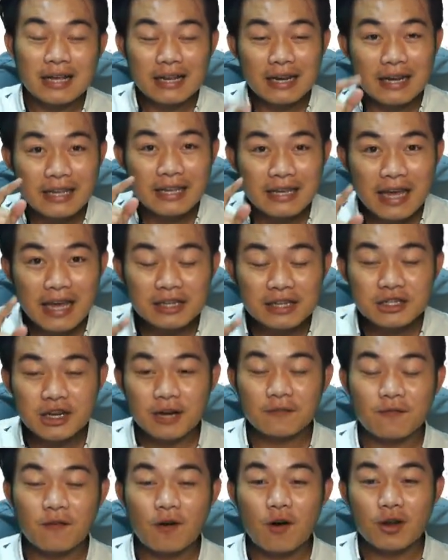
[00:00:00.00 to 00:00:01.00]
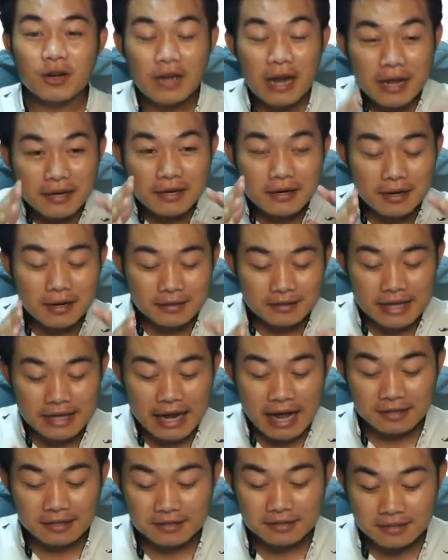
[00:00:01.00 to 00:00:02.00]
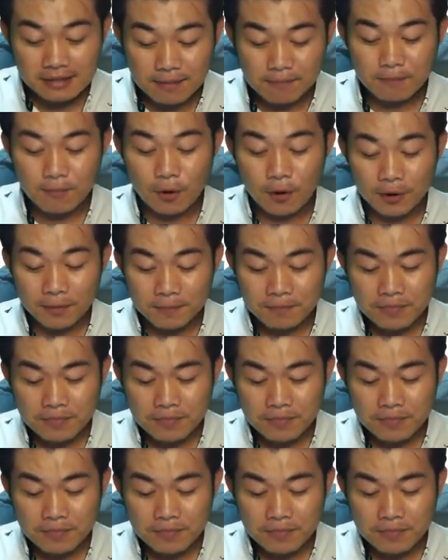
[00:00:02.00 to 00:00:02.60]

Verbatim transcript: รีแอคชันฟอร์ e เนื่องจาก support